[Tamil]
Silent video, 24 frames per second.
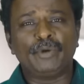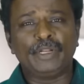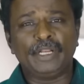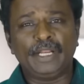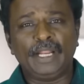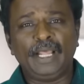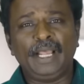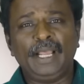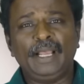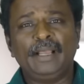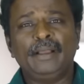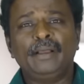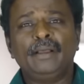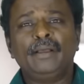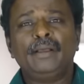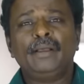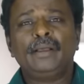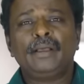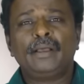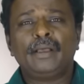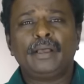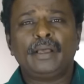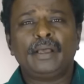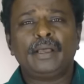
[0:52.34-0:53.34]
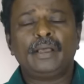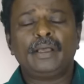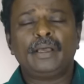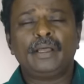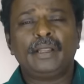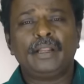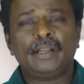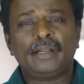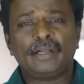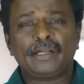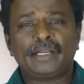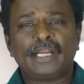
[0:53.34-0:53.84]
முடியல
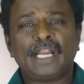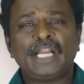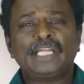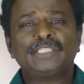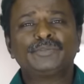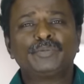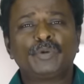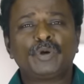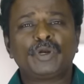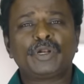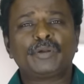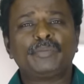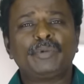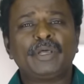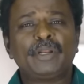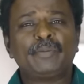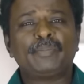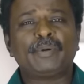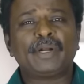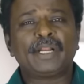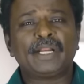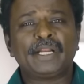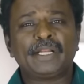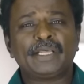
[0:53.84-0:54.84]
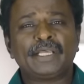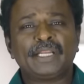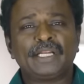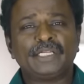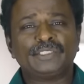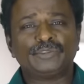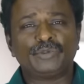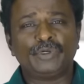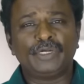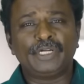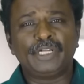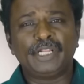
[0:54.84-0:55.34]
டிரான்ஸ்போர்டர் மாதிரி படம்
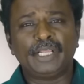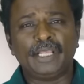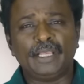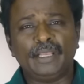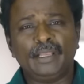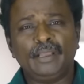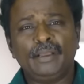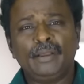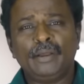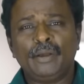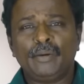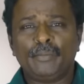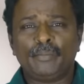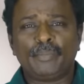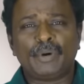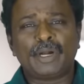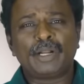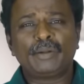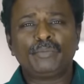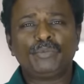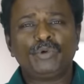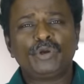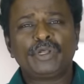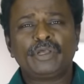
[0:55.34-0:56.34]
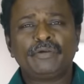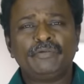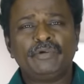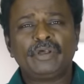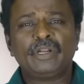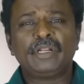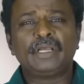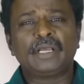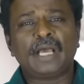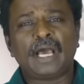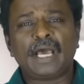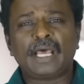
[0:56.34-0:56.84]
எடுக்கிறேன்னு சொல்லிட்டு படம் முழுக்க
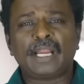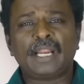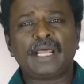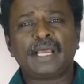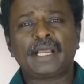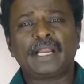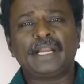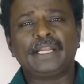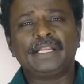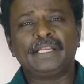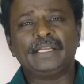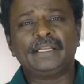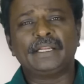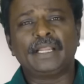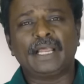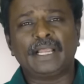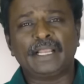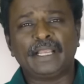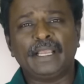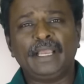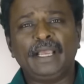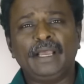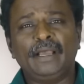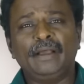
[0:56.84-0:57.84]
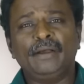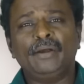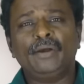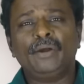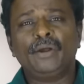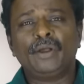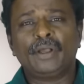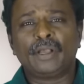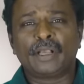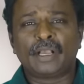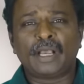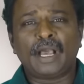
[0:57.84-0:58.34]
வெறும் காராக காட்டிக்கிட்டு இருக்காங்க
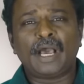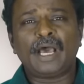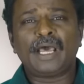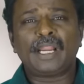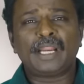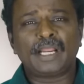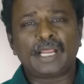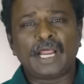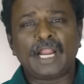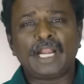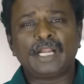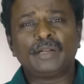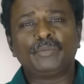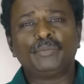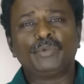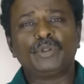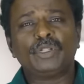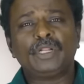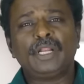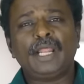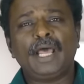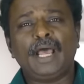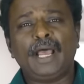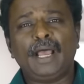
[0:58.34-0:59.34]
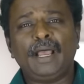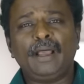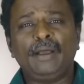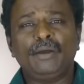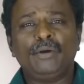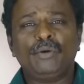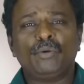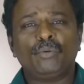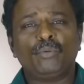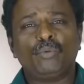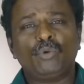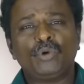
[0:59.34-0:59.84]
காரை காட்டும் போதெல்லாம்
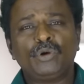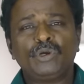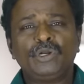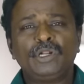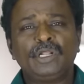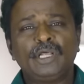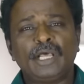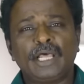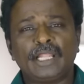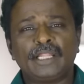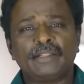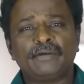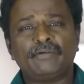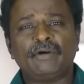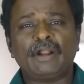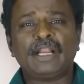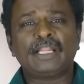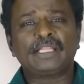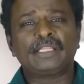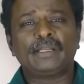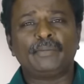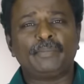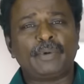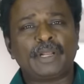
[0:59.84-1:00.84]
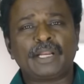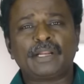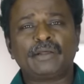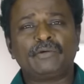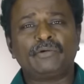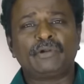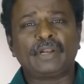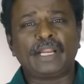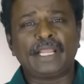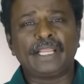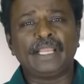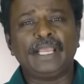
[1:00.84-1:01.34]
ஒன்று அதை வானத்தில் பறக்க
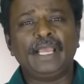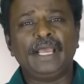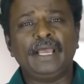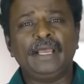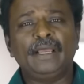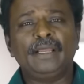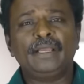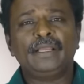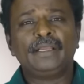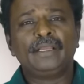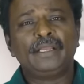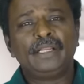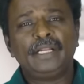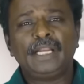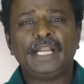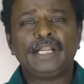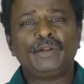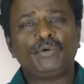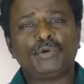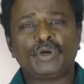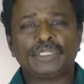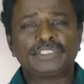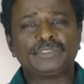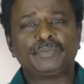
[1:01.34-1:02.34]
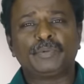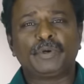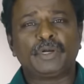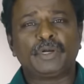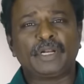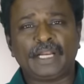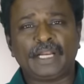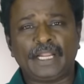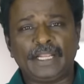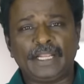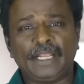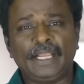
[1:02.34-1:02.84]
விடுறாங்க இல்லாட்டி உடச்சி
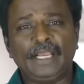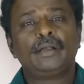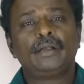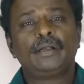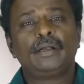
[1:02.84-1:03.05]
போட்டுடுறாங்க